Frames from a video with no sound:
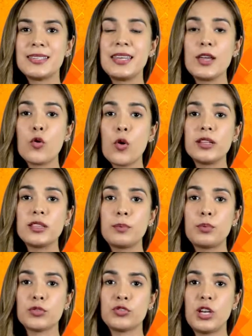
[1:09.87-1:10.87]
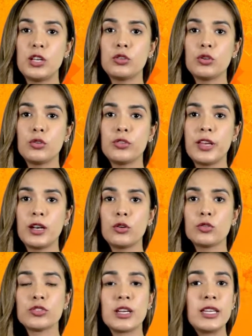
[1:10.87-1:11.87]
50% de
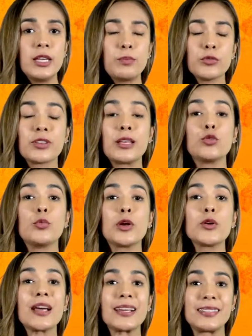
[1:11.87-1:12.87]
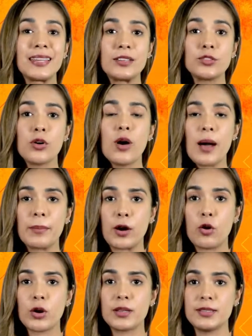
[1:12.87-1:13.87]
los equipos que tuvieron acceso a
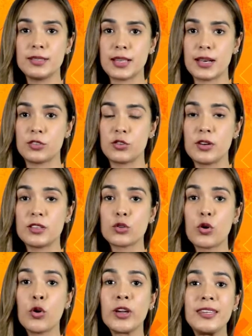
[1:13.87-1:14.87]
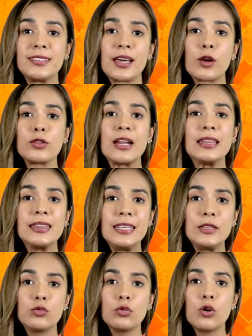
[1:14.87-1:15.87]
mejores instalaciones conquistaron el
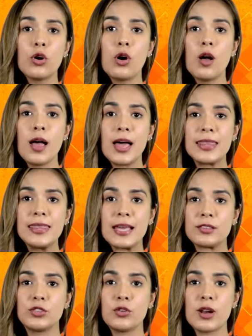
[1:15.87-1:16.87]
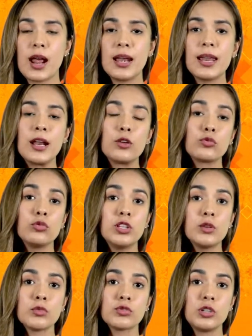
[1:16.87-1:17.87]
título nacional en los
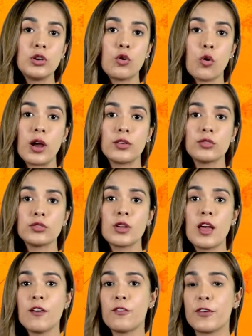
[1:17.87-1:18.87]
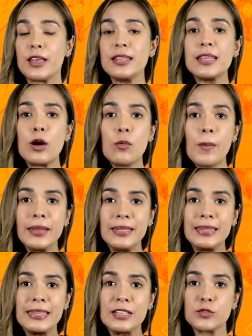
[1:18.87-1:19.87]
últimos cinco años frente a un
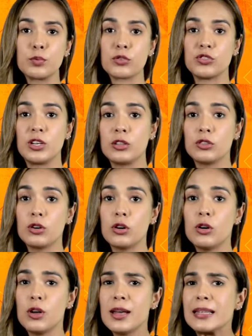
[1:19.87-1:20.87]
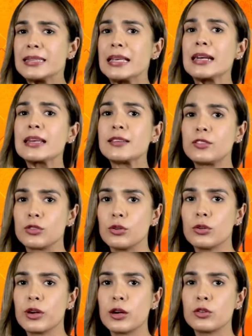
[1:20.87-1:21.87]
23% del resto
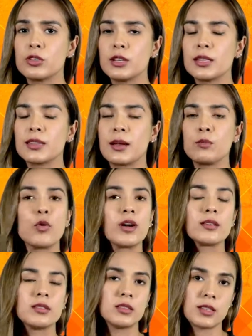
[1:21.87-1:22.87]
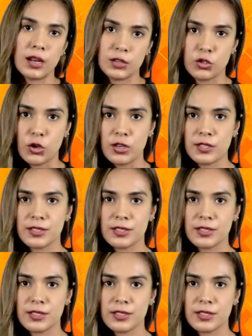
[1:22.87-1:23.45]
que no tienen tan buenas instalaciones.